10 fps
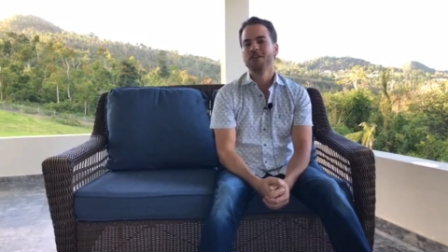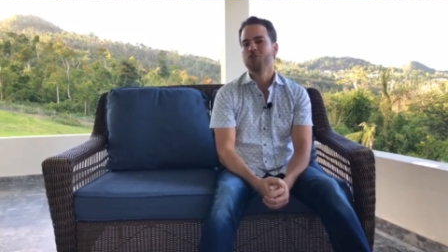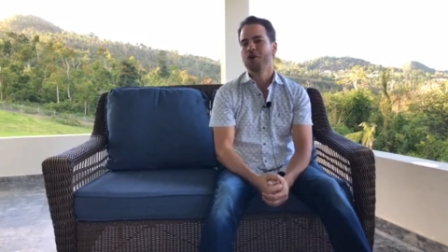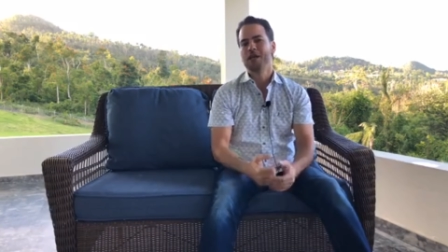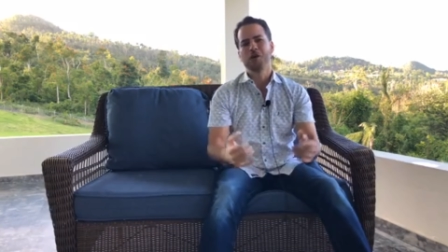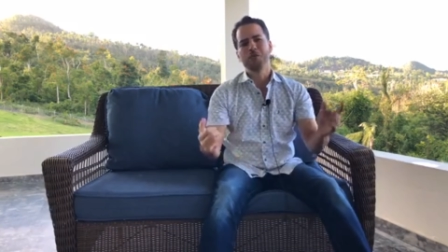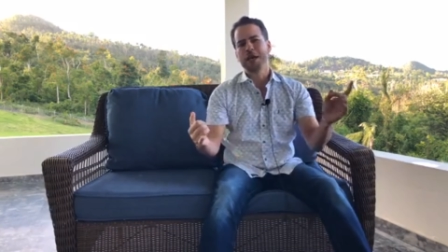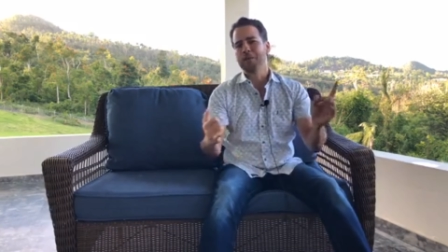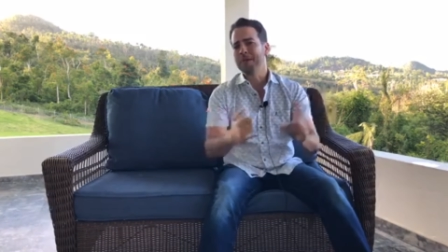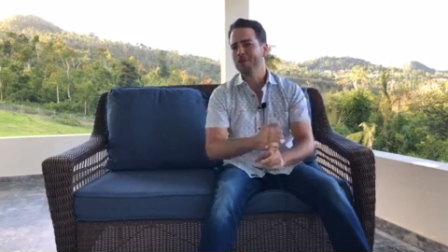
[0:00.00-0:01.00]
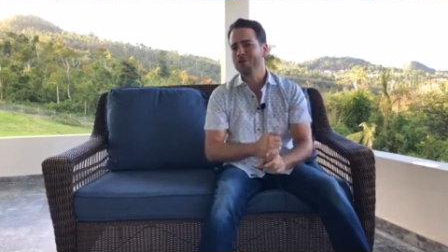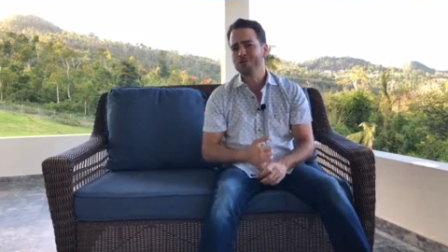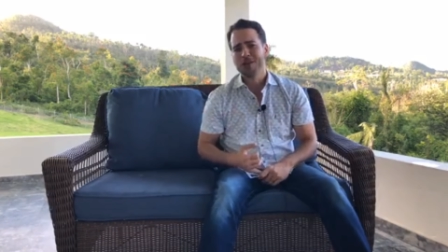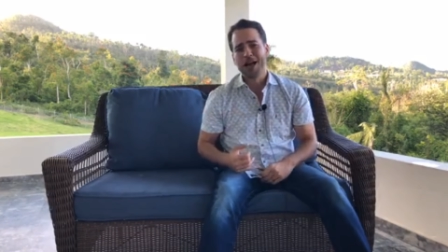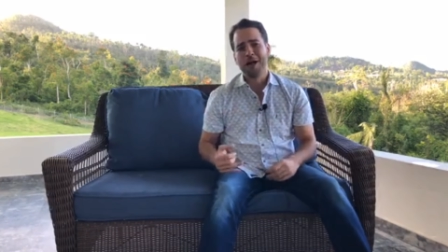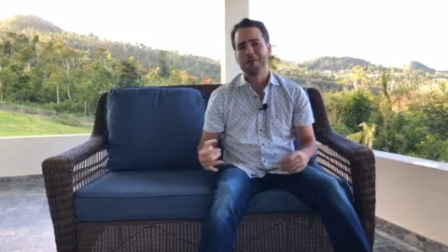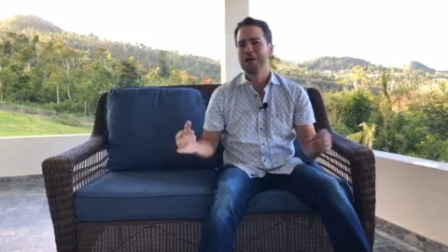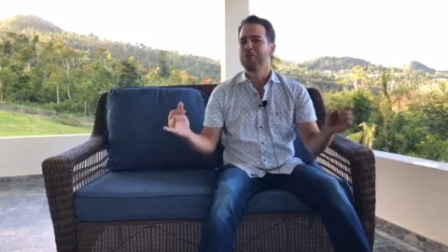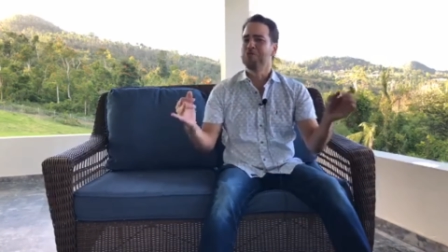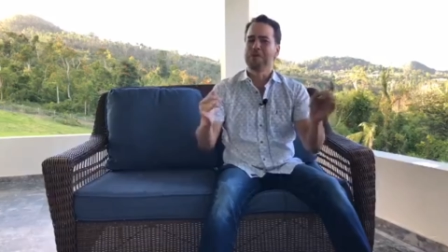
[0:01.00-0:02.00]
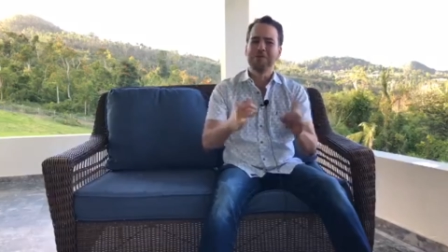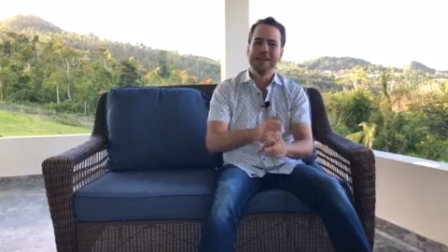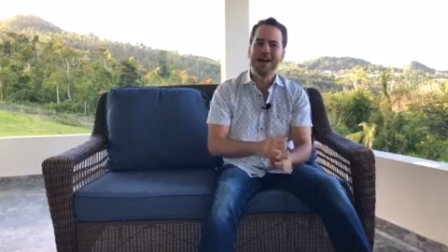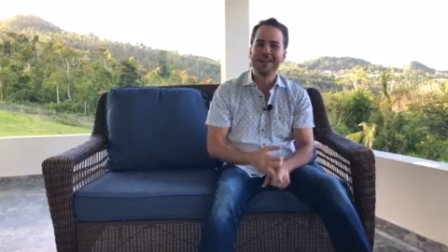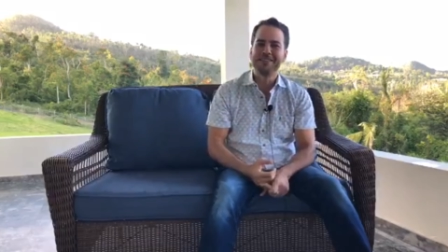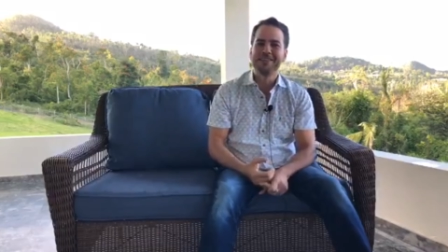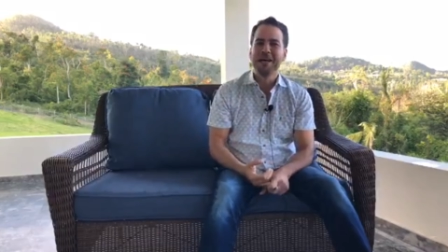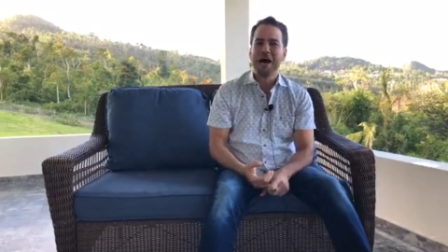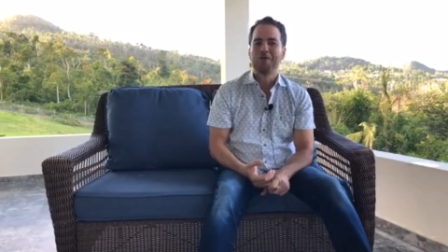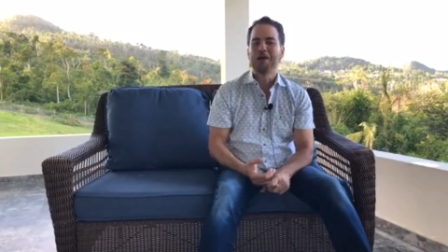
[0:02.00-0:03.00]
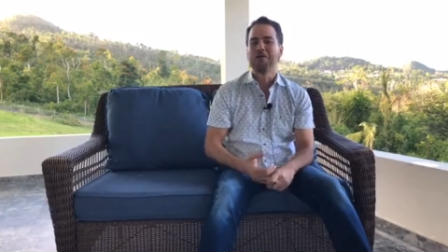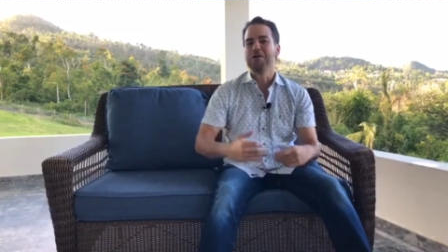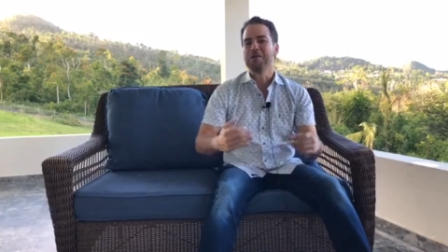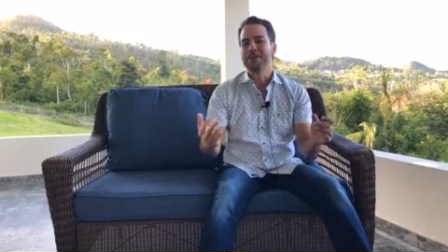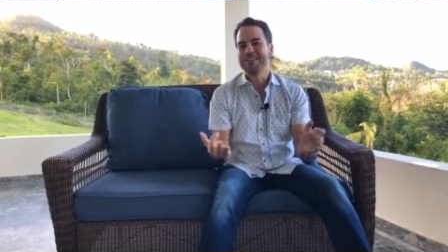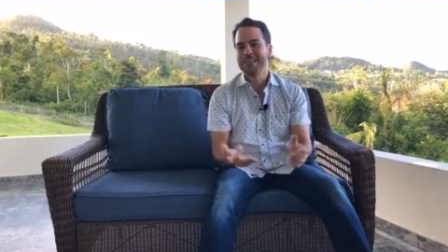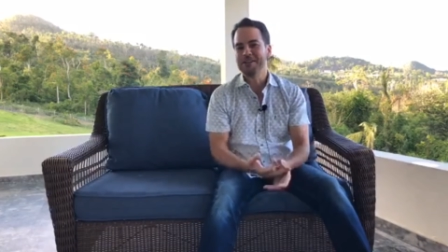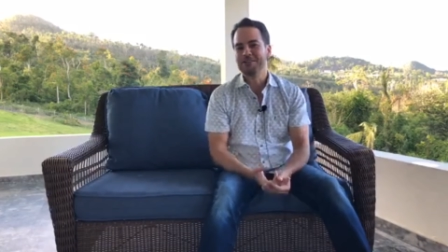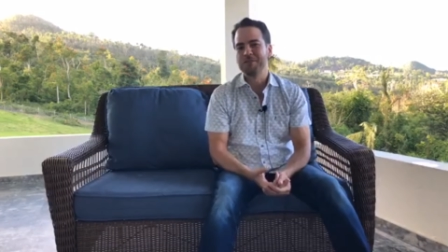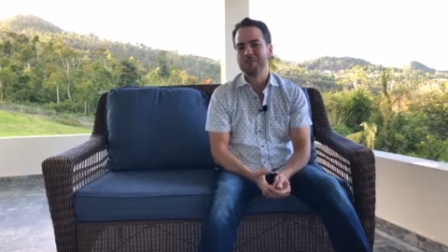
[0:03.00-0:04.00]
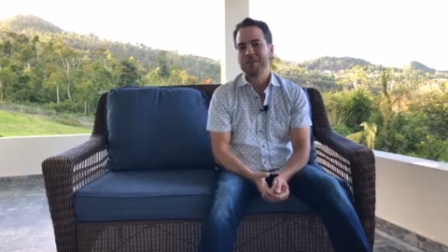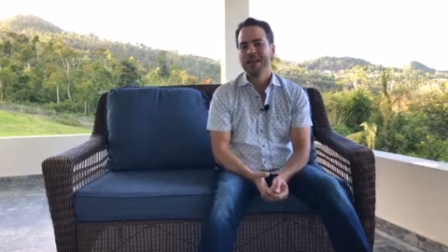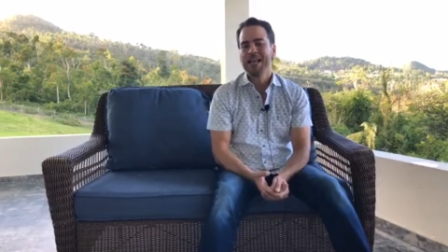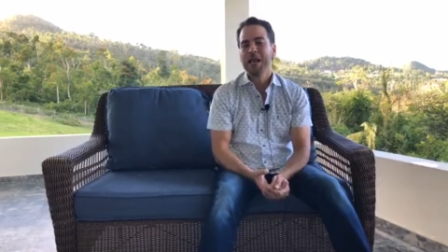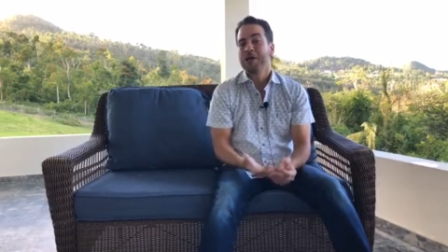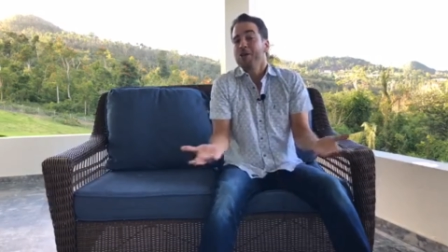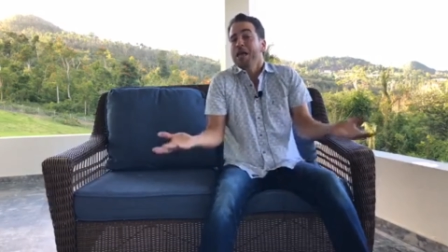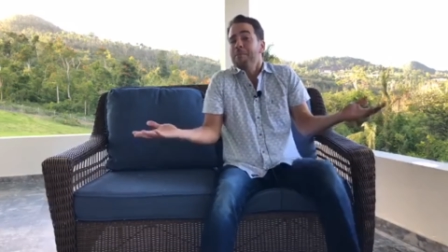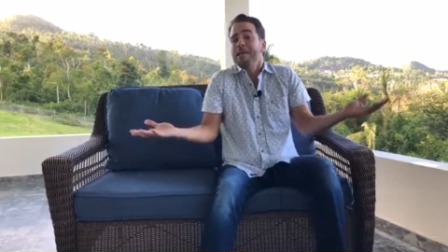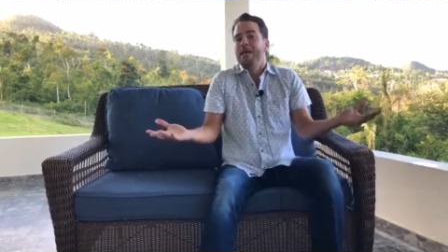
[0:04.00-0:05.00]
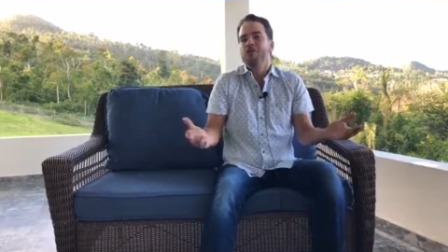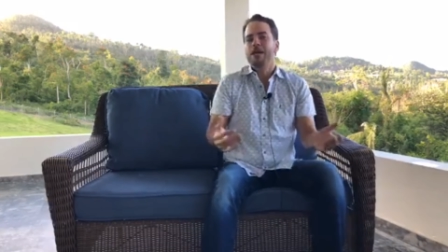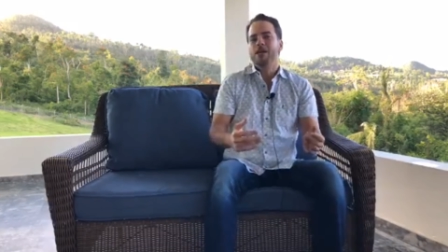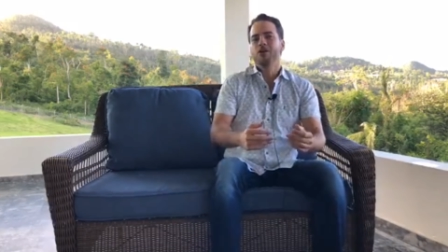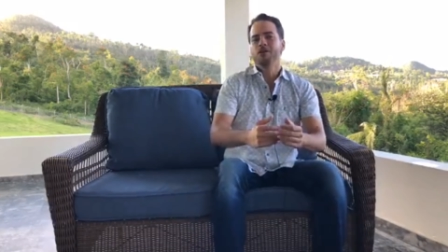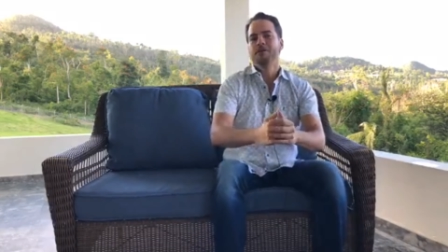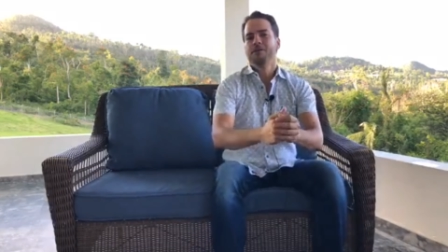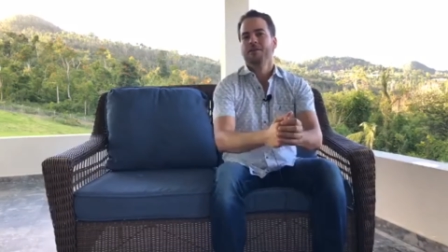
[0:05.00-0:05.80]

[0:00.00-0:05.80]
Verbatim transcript: yo hablé con mis amigos, hablé con mis familiares, hablé con mis vecinos y la mayoría me dijeron que no.